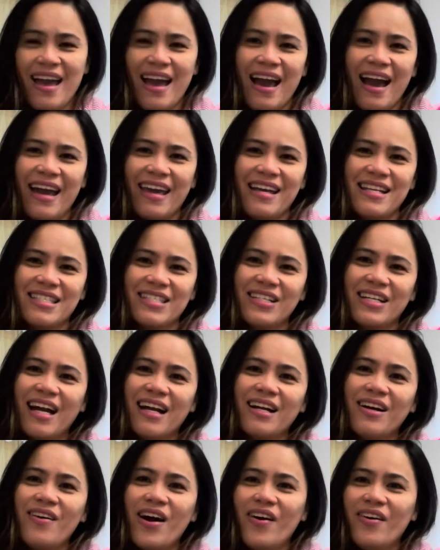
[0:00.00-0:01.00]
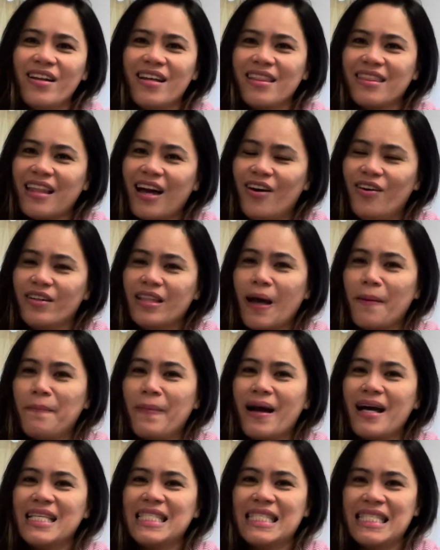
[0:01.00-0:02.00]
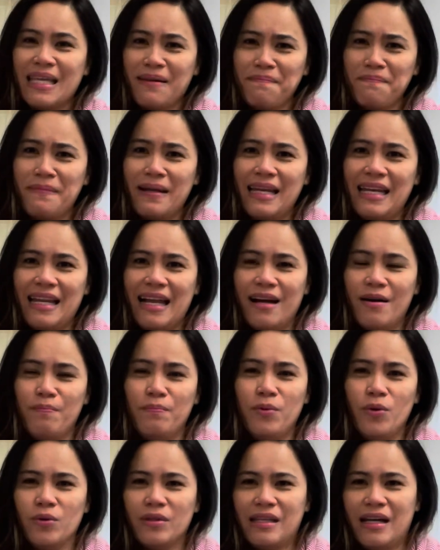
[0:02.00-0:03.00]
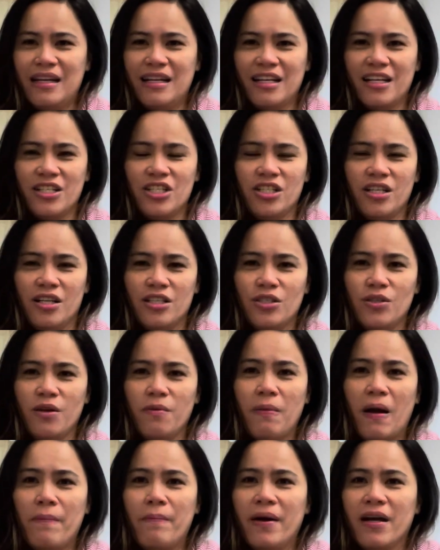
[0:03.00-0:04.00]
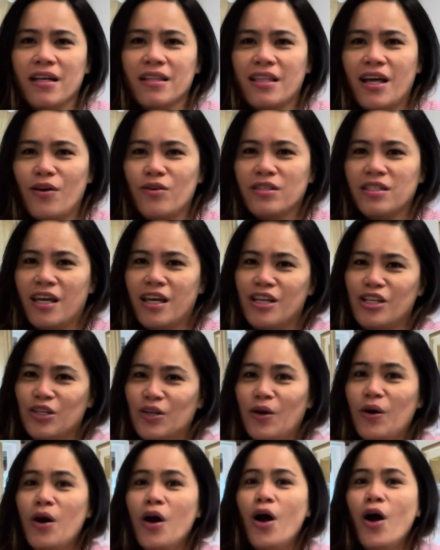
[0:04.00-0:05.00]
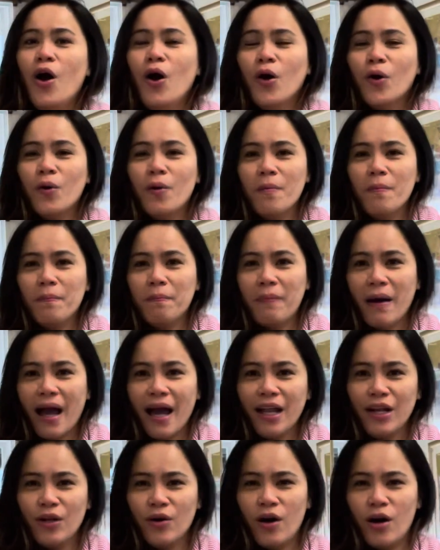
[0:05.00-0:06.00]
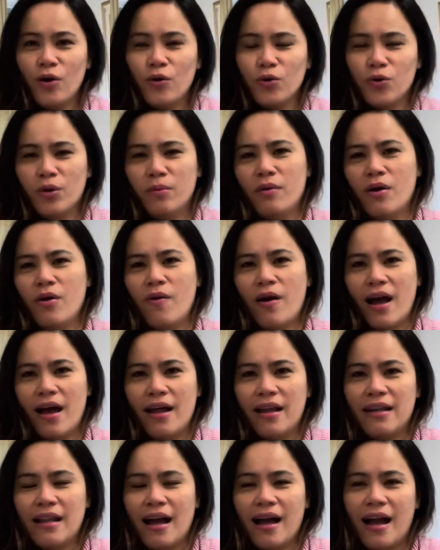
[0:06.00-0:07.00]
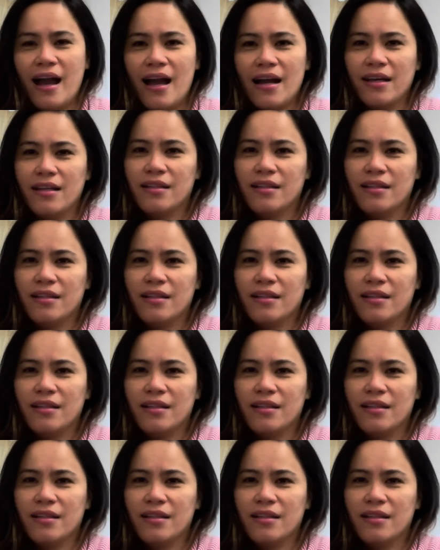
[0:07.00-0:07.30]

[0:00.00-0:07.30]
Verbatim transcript: Ayan, so gagawa ko ng taho. Napaka-simple lang po talaga siya. So, ipapakita ko sa inyo kung paano ako gumawa ng akin